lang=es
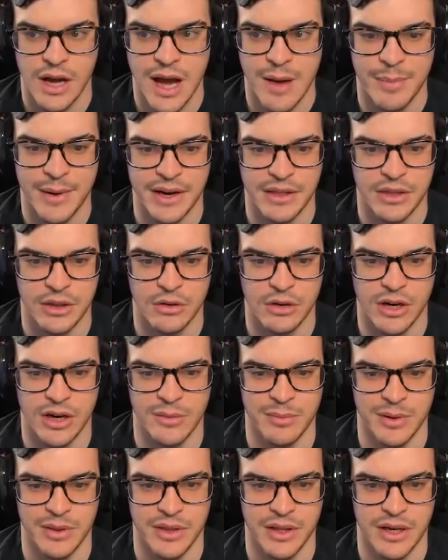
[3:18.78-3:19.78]
Ha aparecido el
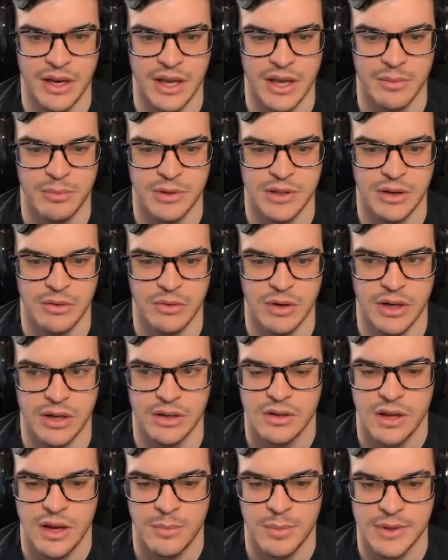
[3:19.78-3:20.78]
NPC. Nada, espectacular.
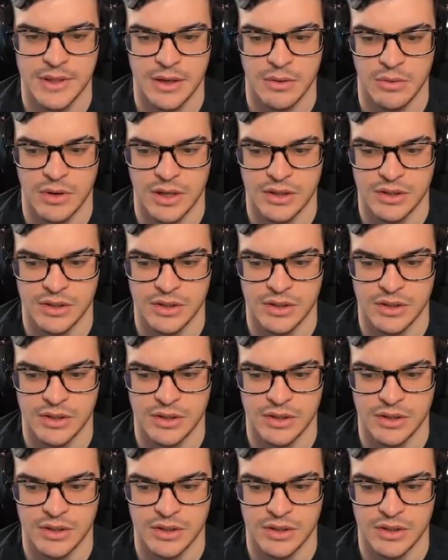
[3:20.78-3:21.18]
Espectacular,